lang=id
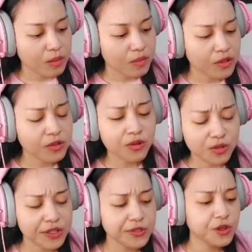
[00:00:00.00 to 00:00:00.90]
Menurutku
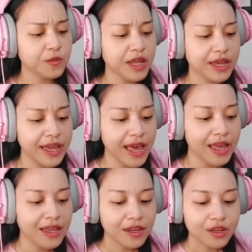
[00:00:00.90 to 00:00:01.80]
sudah cukup lah ya.
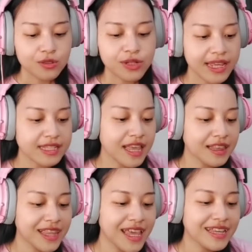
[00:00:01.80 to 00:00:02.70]
Sudah
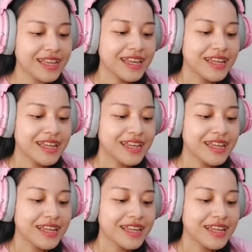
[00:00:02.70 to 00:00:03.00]
estetik.